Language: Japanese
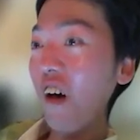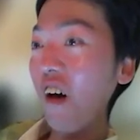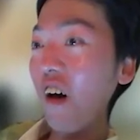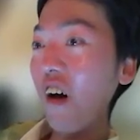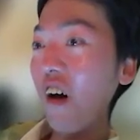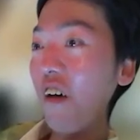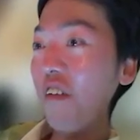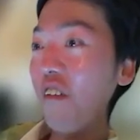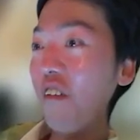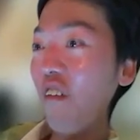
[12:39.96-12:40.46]

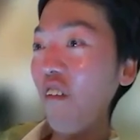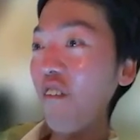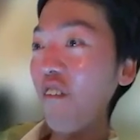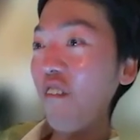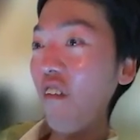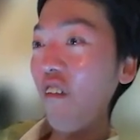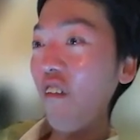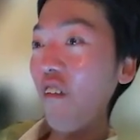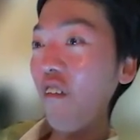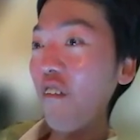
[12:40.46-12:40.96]
あの、
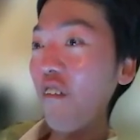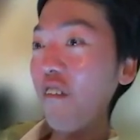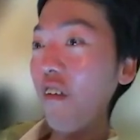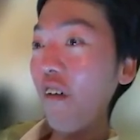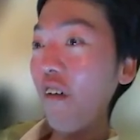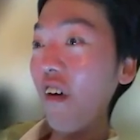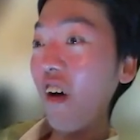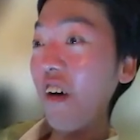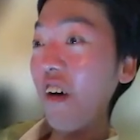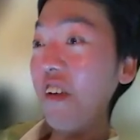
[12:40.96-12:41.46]
もう、まあ、
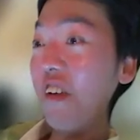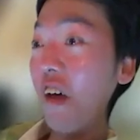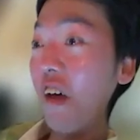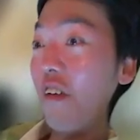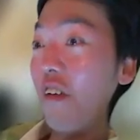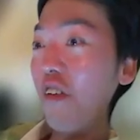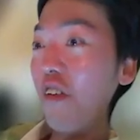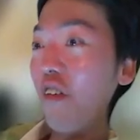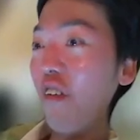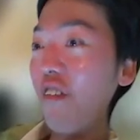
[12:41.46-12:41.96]
わかんな
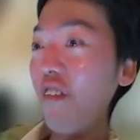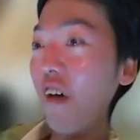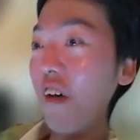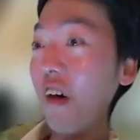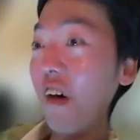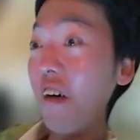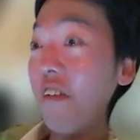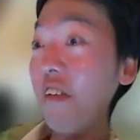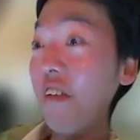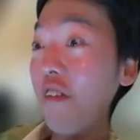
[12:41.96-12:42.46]
い状態で
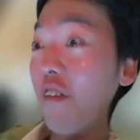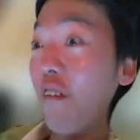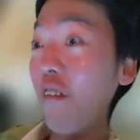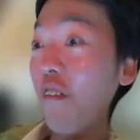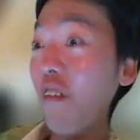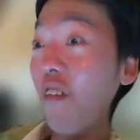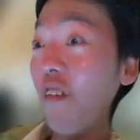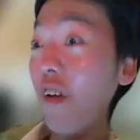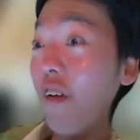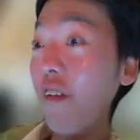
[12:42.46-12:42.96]
あったと
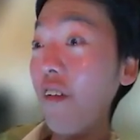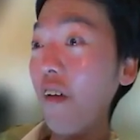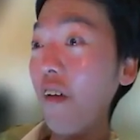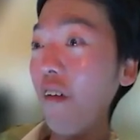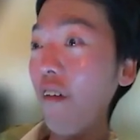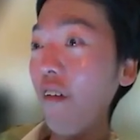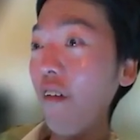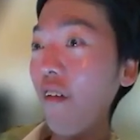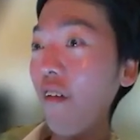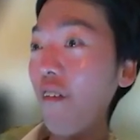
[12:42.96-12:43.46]
思うんですけ
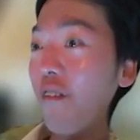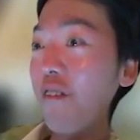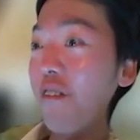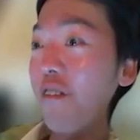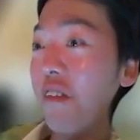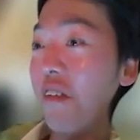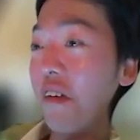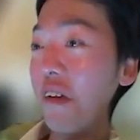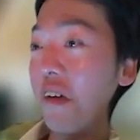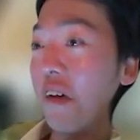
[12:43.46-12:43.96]
ど、
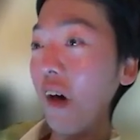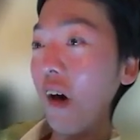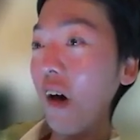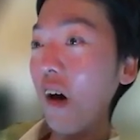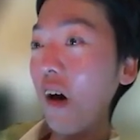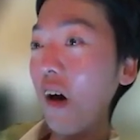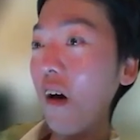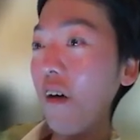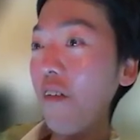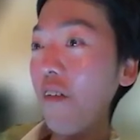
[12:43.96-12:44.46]

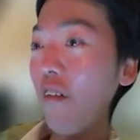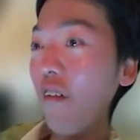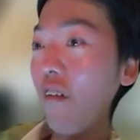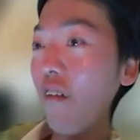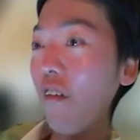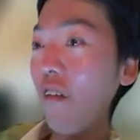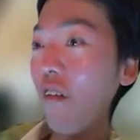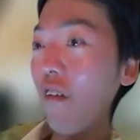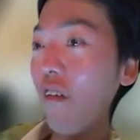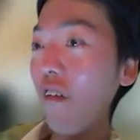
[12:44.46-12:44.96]
あ
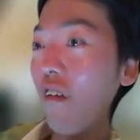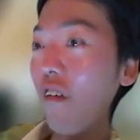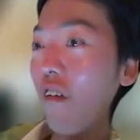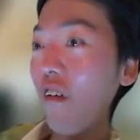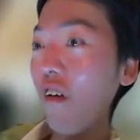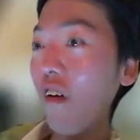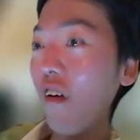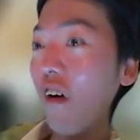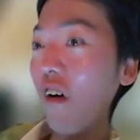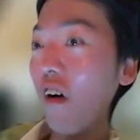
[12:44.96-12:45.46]

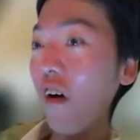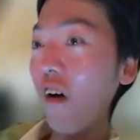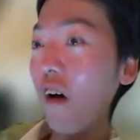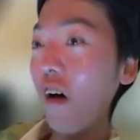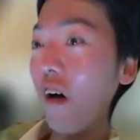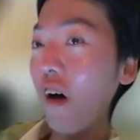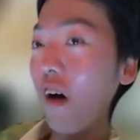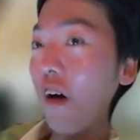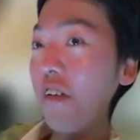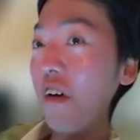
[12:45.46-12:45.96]
の、
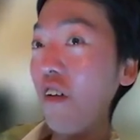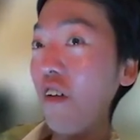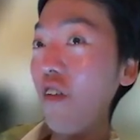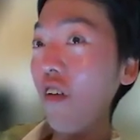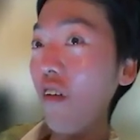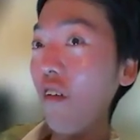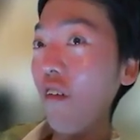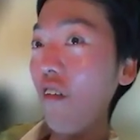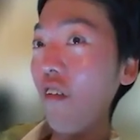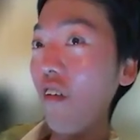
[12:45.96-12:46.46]

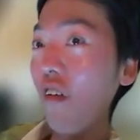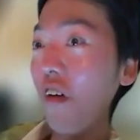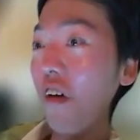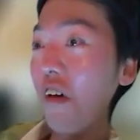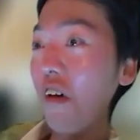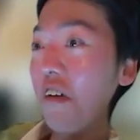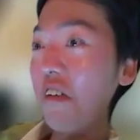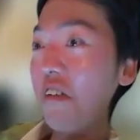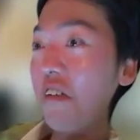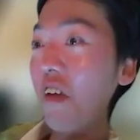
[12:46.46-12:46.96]
話を
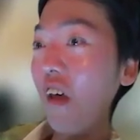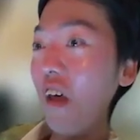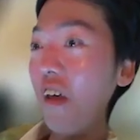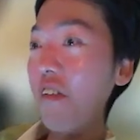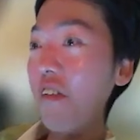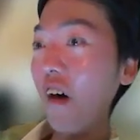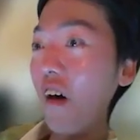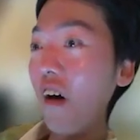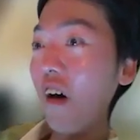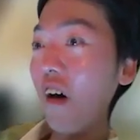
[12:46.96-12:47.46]
してい
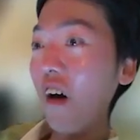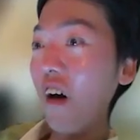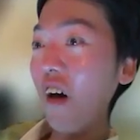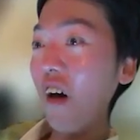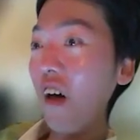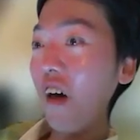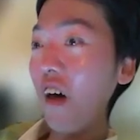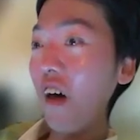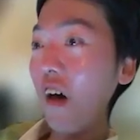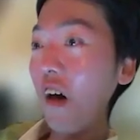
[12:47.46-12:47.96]
た
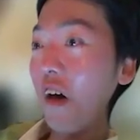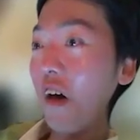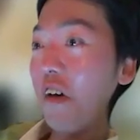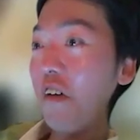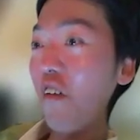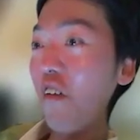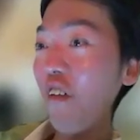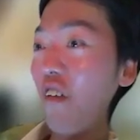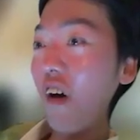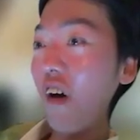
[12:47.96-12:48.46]
記
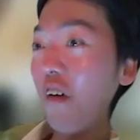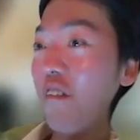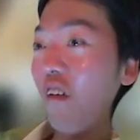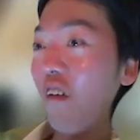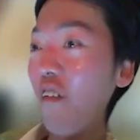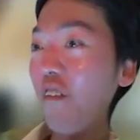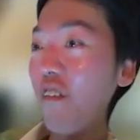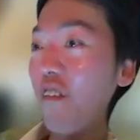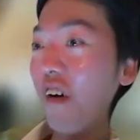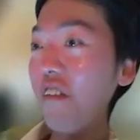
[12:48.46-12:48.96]
憶が
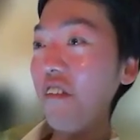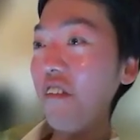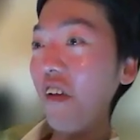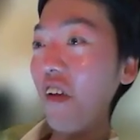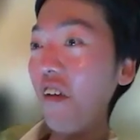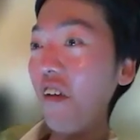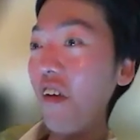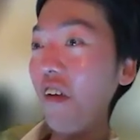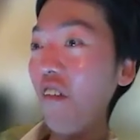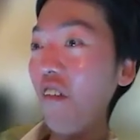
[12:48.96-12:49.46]
僕もあるんで
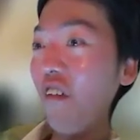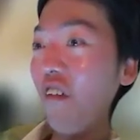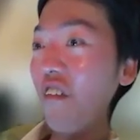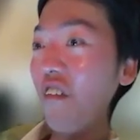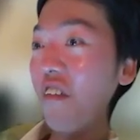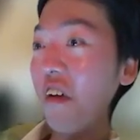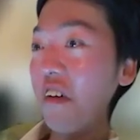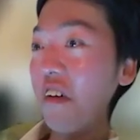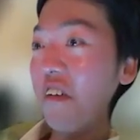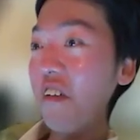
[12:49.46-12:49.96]
すけど、
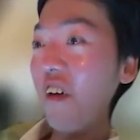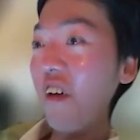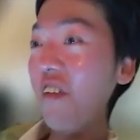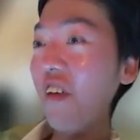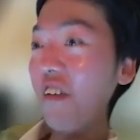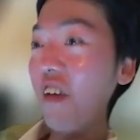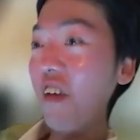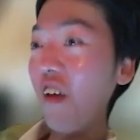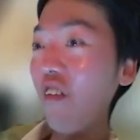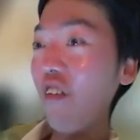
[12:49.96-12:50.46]
先
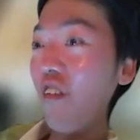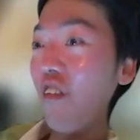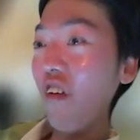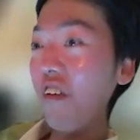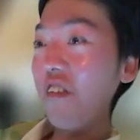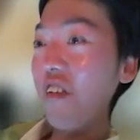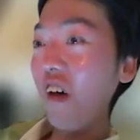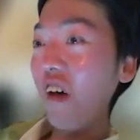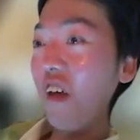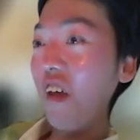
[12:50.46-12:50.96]
生ってそのあ
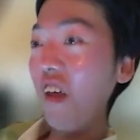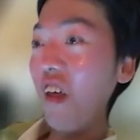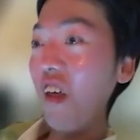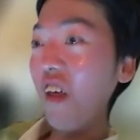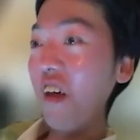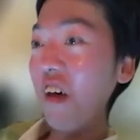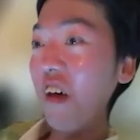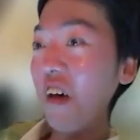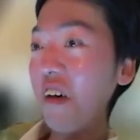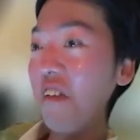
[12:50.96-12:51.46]
たり、
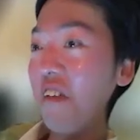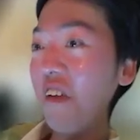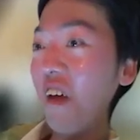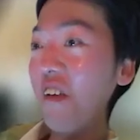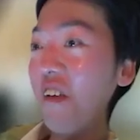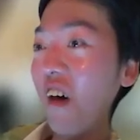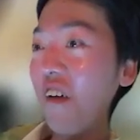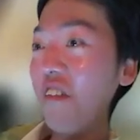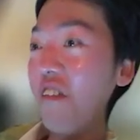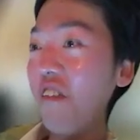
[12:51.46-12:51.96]

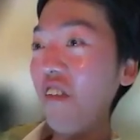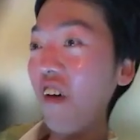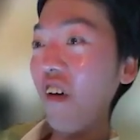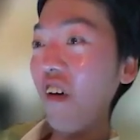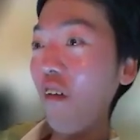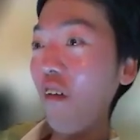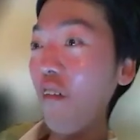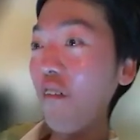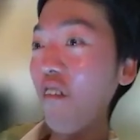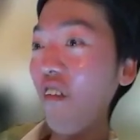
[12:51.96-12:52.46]
なんとな
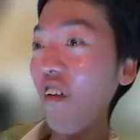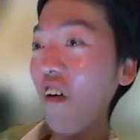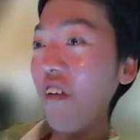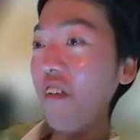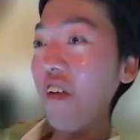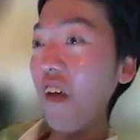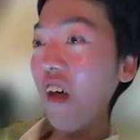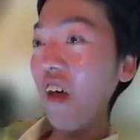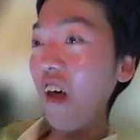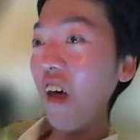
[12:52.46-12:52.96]
く覚え
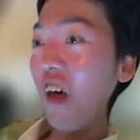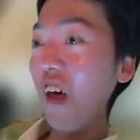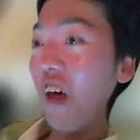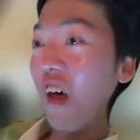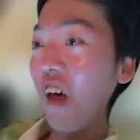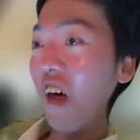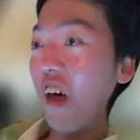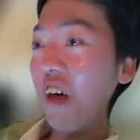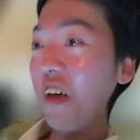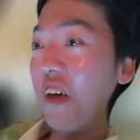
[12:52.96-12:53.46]
て
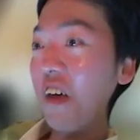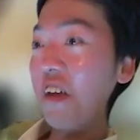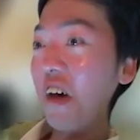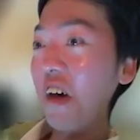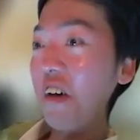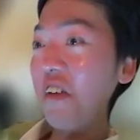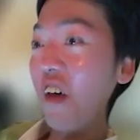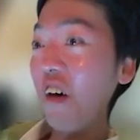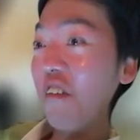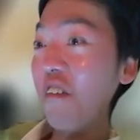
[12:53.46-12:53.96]
い
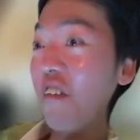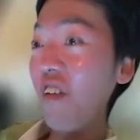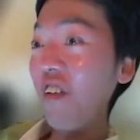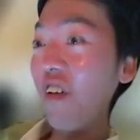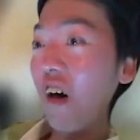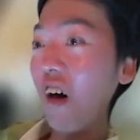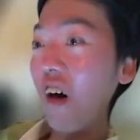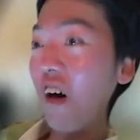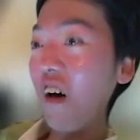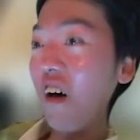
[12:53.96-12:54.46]
らっしゃいます
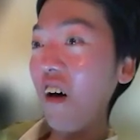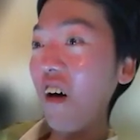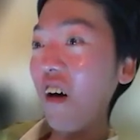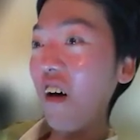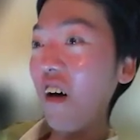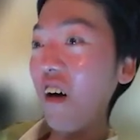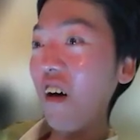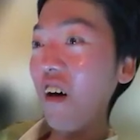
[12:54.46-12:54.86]
か